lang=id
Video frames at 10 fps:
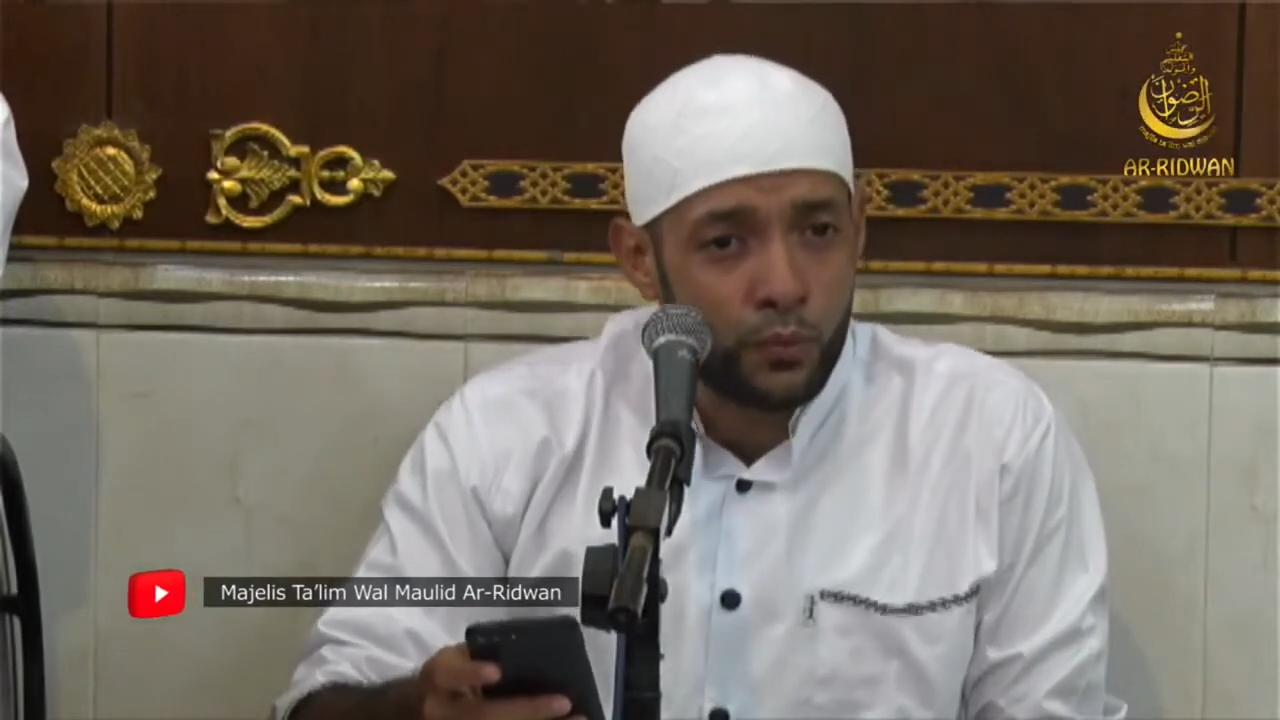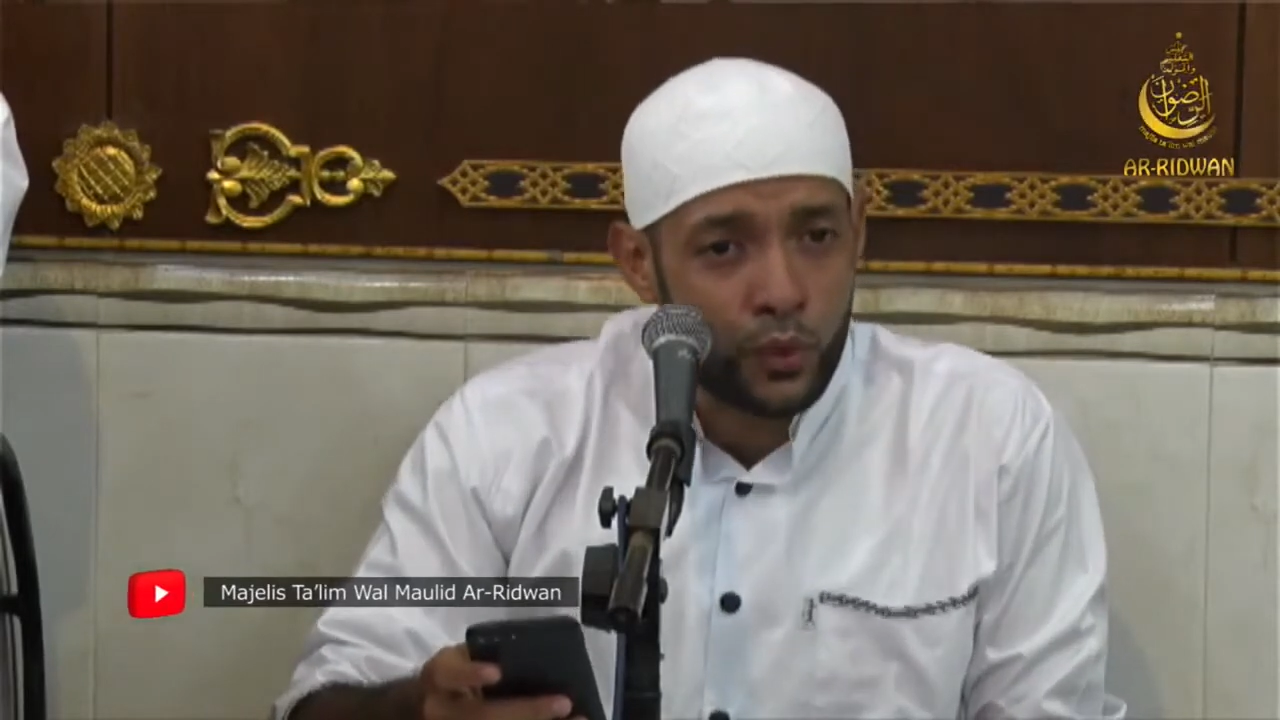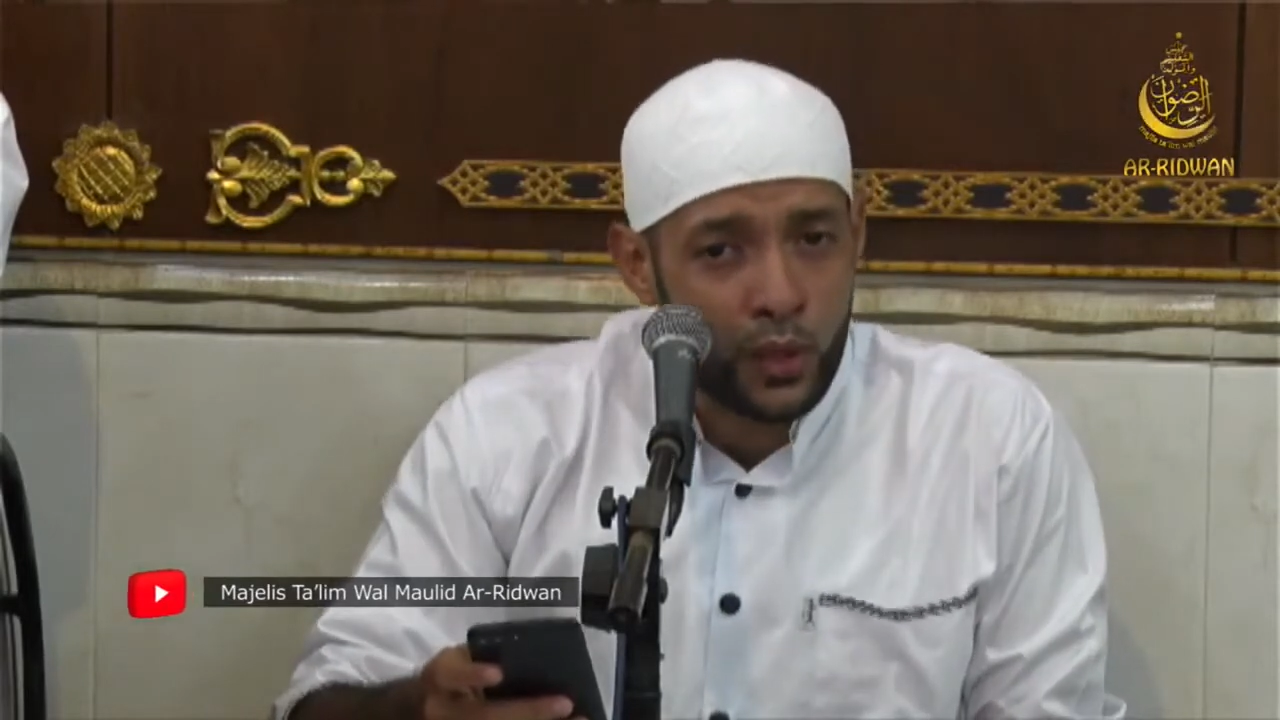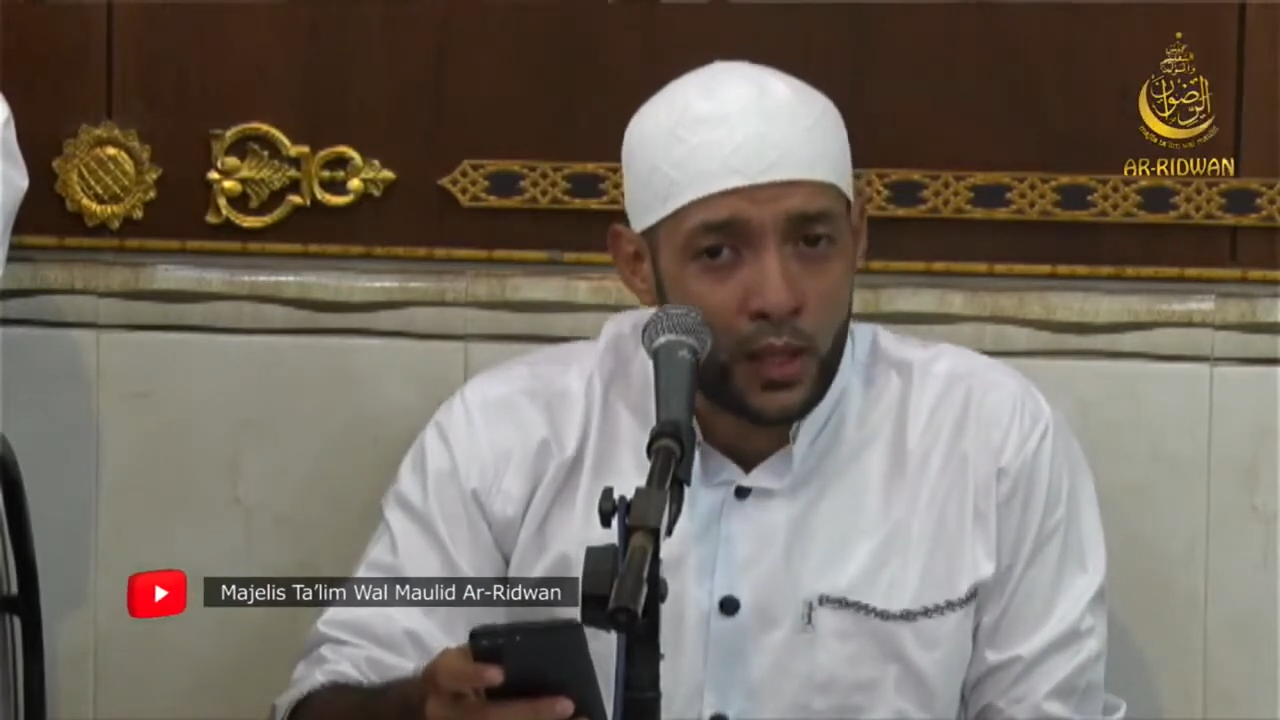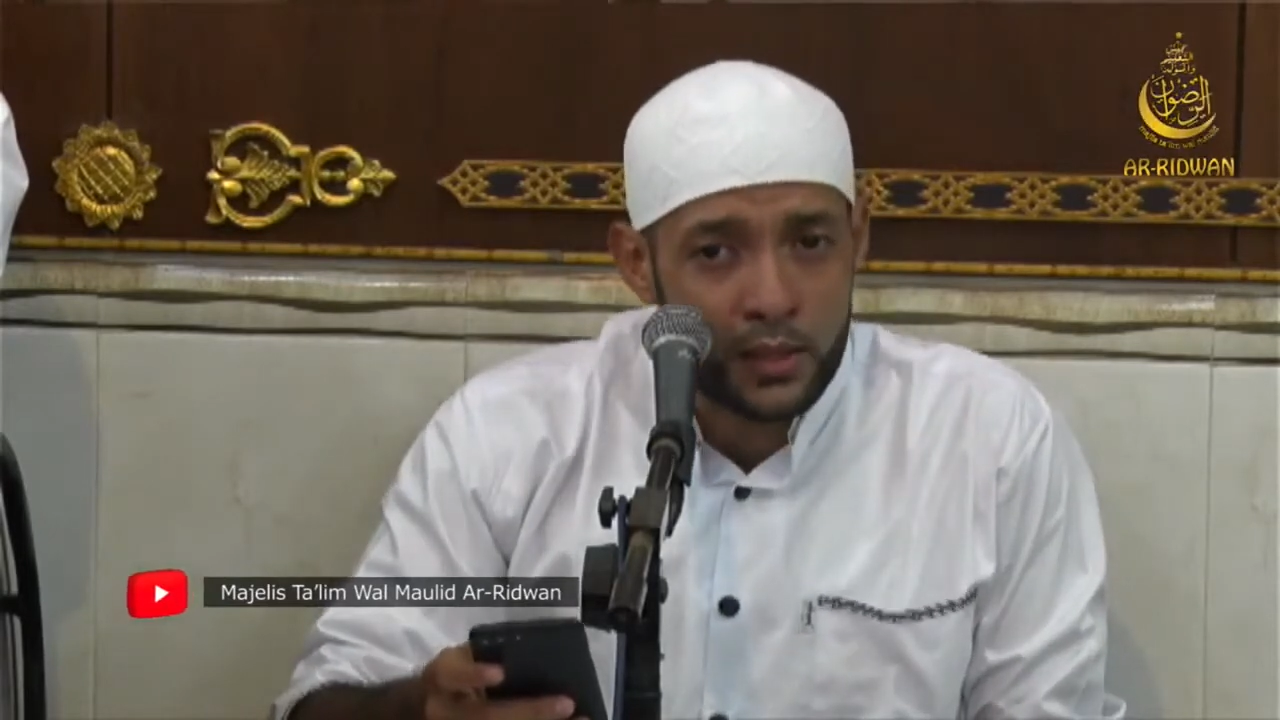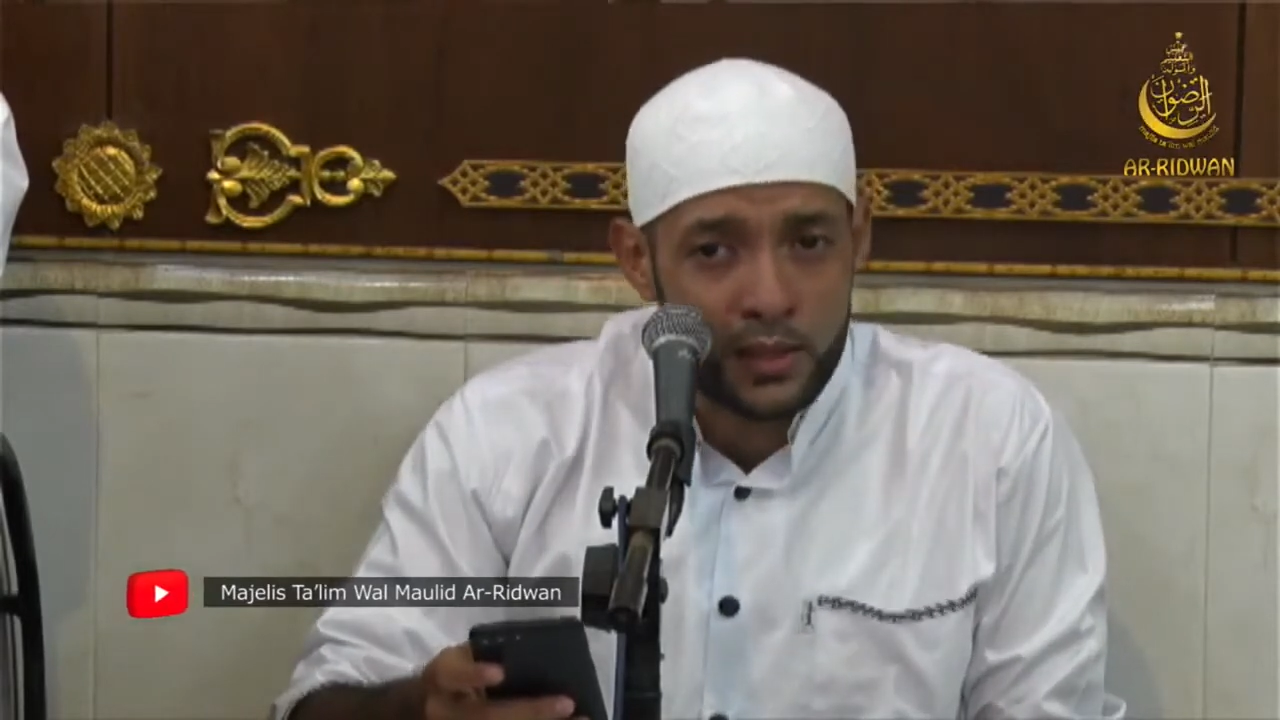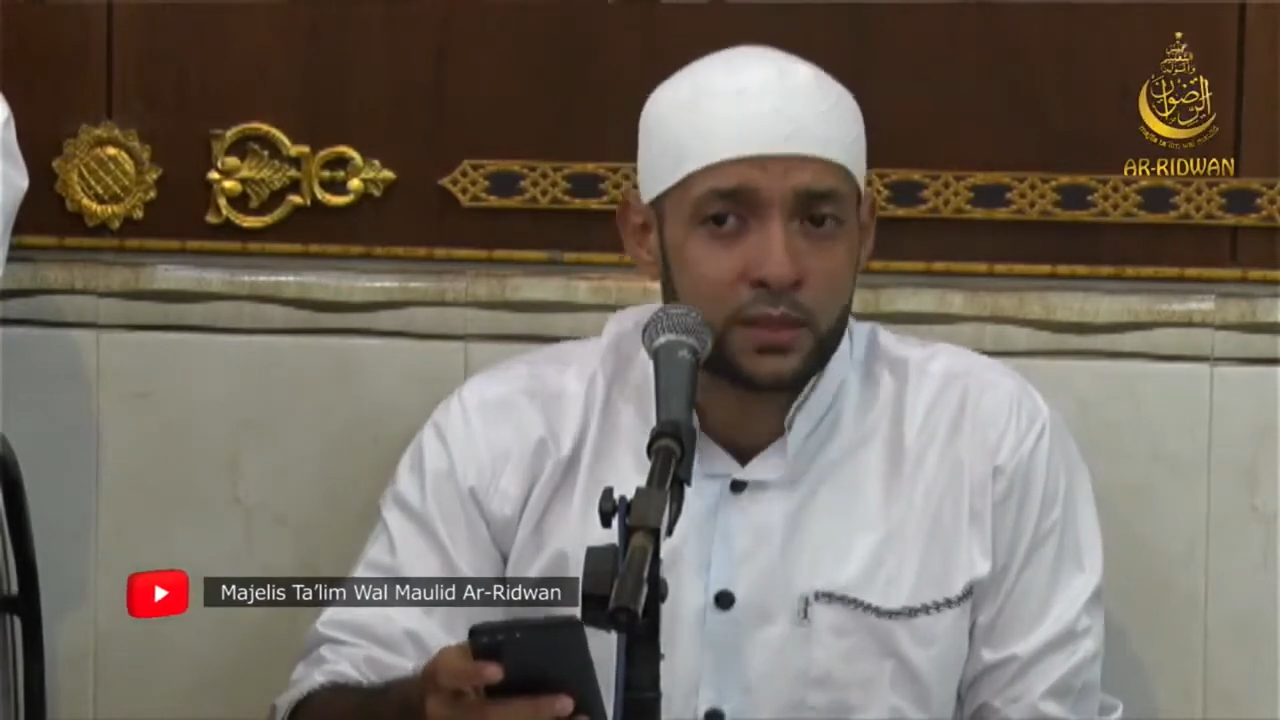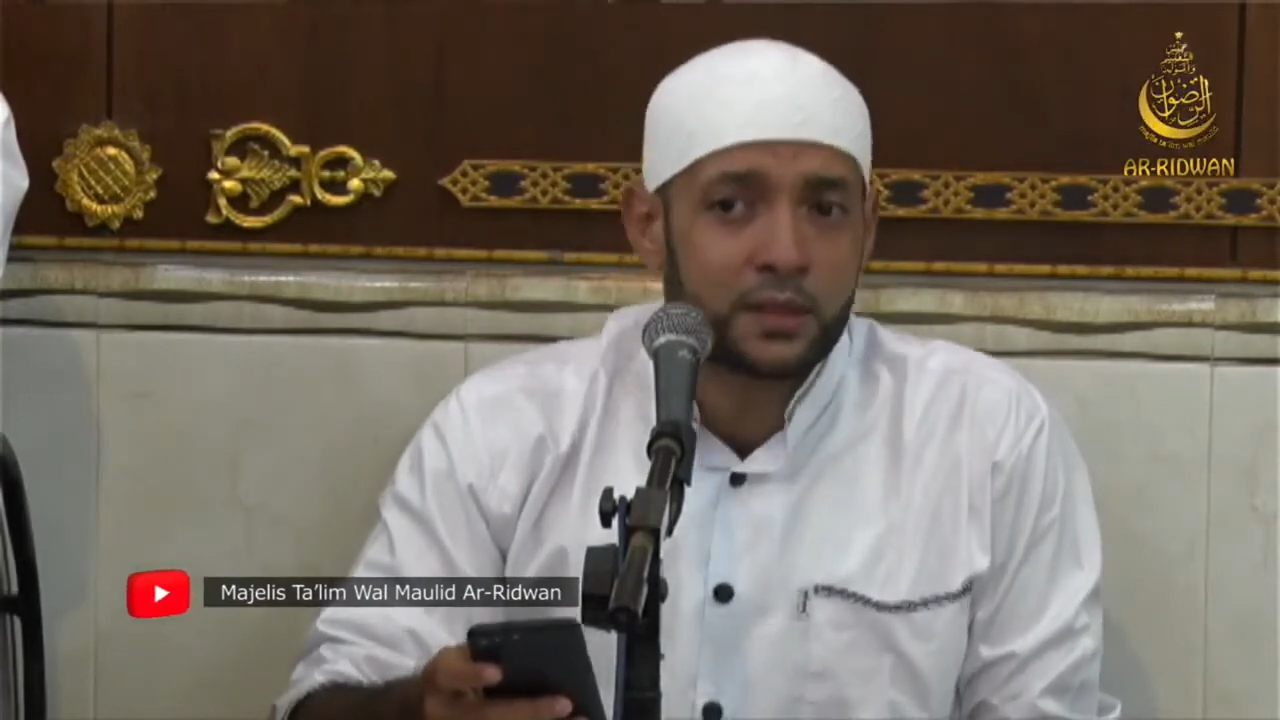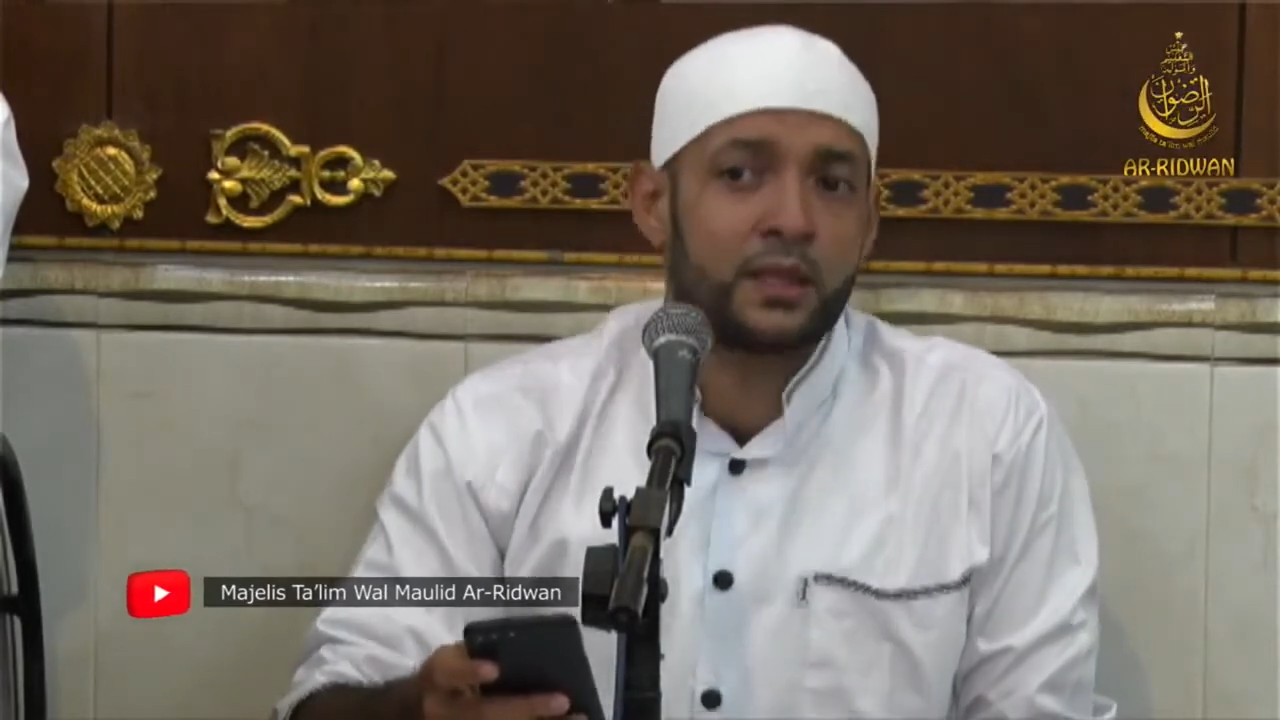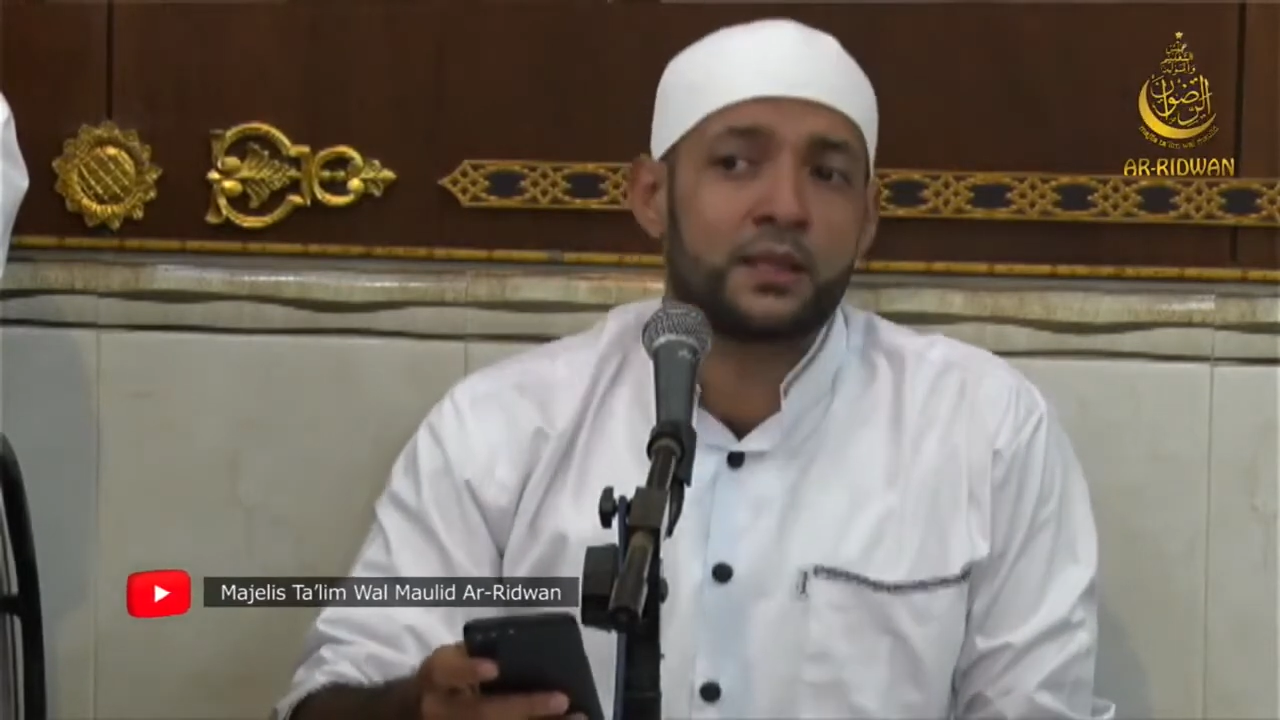
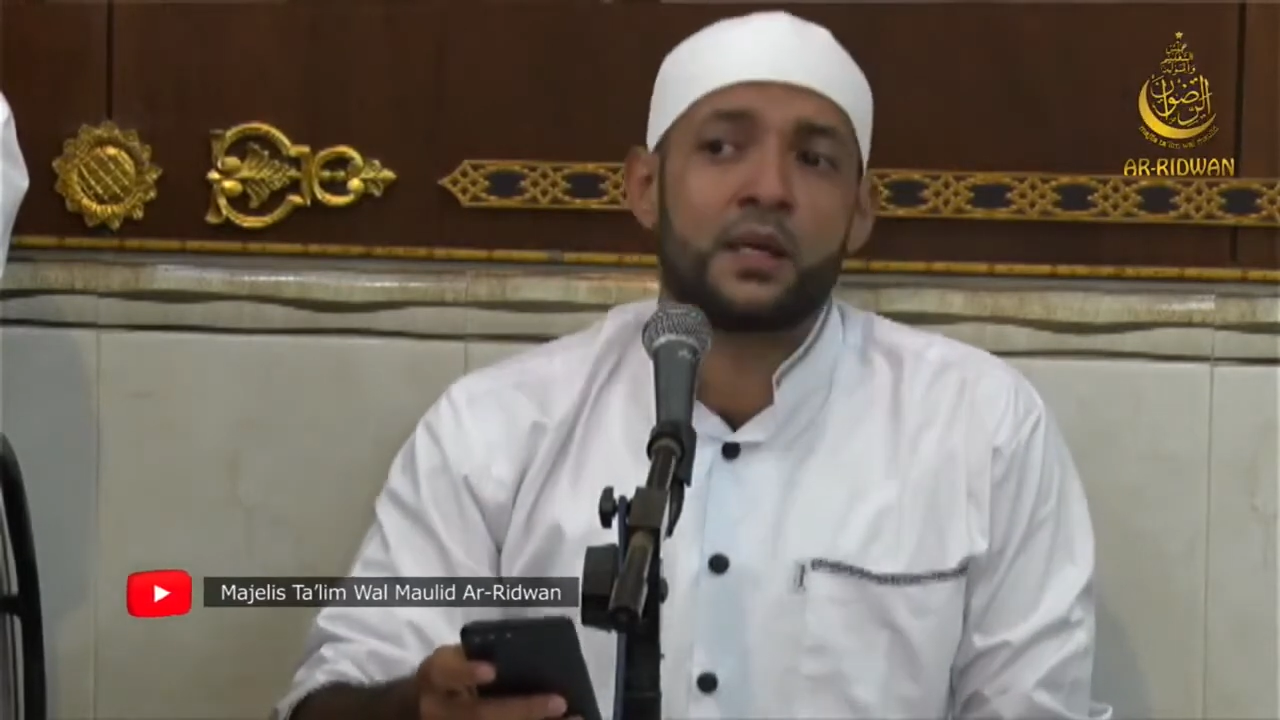munajatkan